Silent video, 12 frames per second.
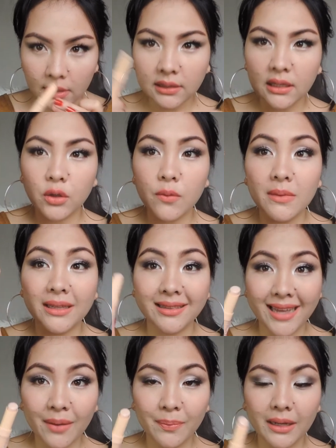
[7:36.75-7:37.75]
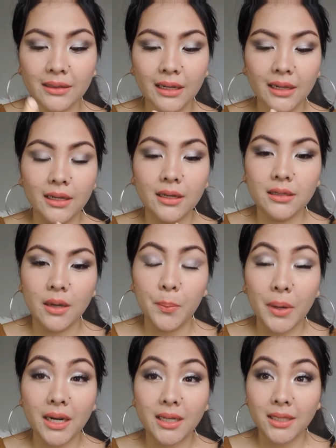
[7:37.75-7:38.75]
Kasi ito matapang talaga siya.
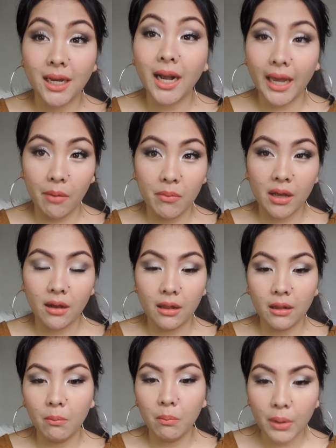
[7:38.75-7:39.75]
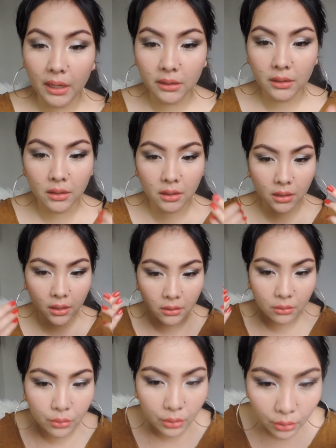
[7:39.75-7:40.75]
Para siyang chemical. But,
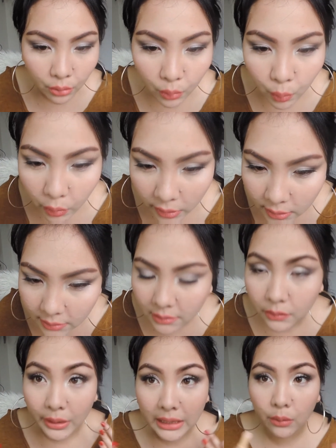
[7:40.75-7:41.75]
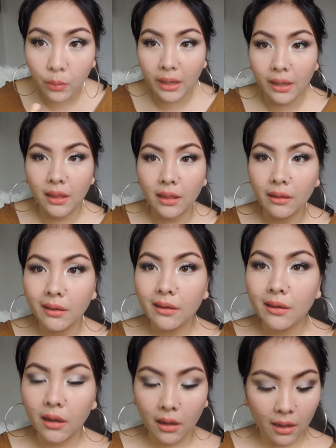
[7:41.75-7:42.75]
it works really well.
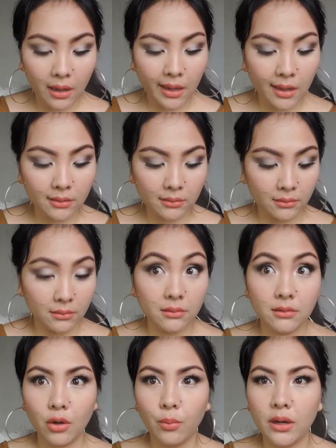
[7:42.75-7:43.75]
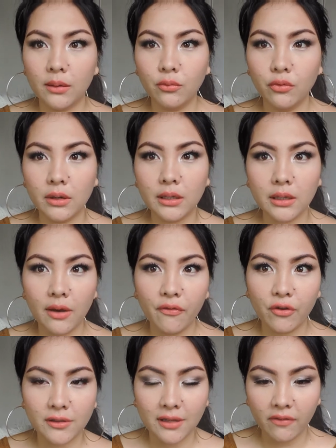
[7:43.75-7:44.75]
And sobrang mura niya
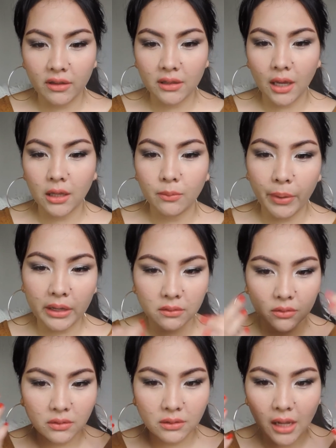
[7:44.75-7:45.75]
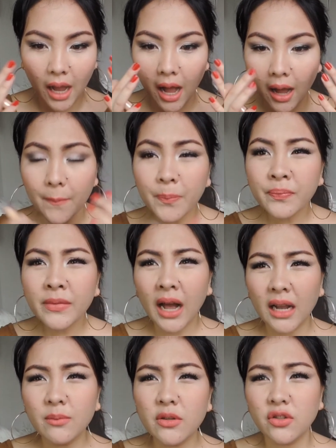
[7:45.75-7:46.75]
for 78 pesos. Nakaka
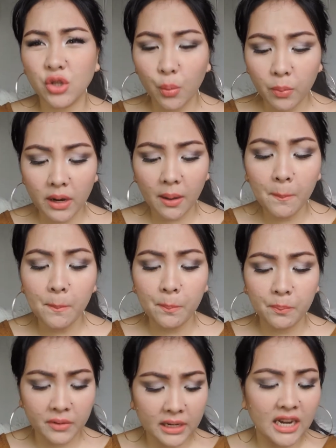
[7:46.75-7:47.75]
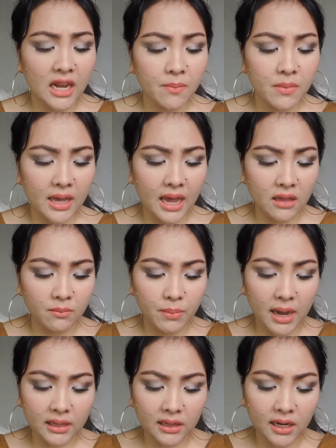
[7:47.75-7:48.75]
alam niyo, sobrang creamy and
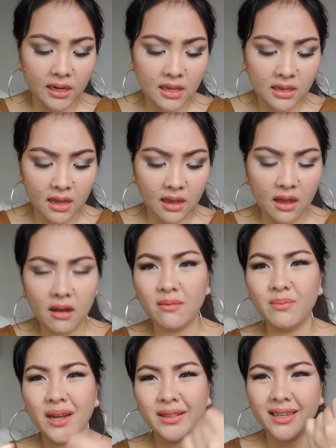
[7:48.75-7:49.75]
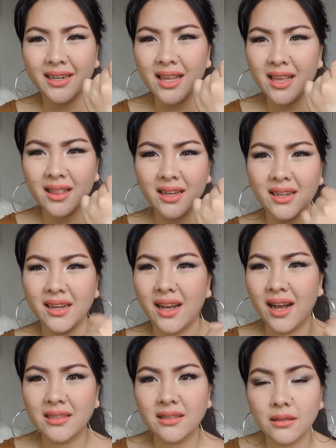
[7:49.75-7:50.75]
battery niya. Ang battery niya
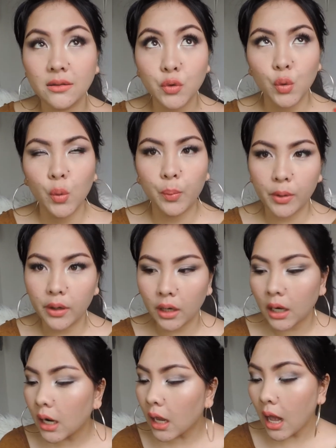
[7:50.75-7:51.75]
talaga, as in super.